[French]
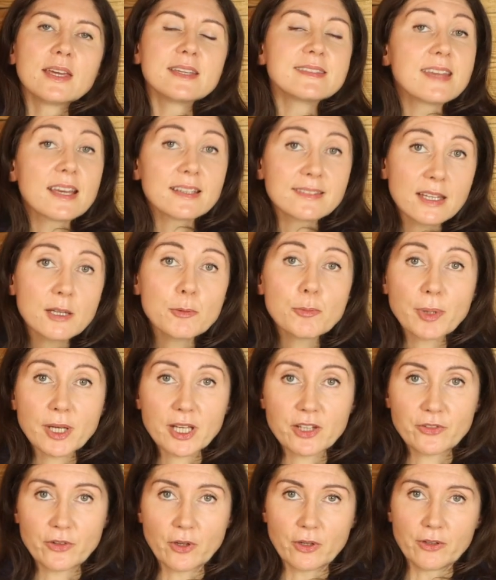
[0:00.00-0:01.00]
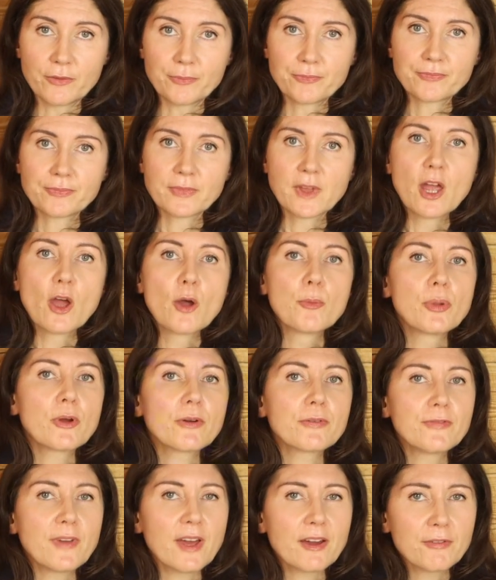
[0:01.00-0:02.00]
Et certaines personnes
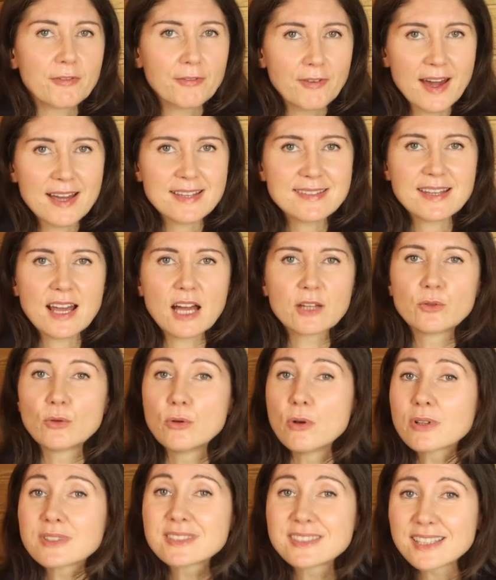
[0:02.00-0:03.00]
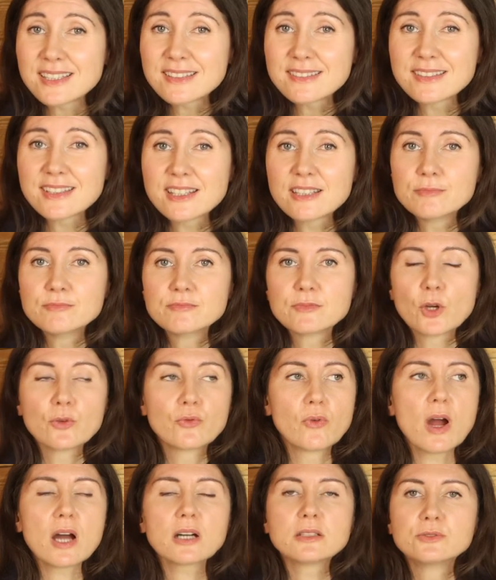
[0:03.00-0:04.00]
peuvent faire face à de l'anxiété,
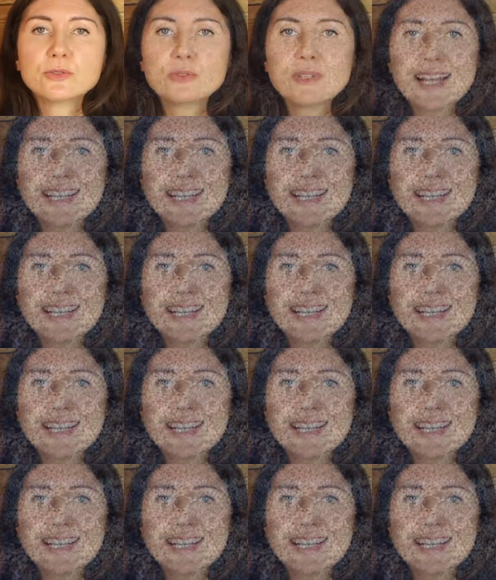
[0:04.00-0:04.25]
voire de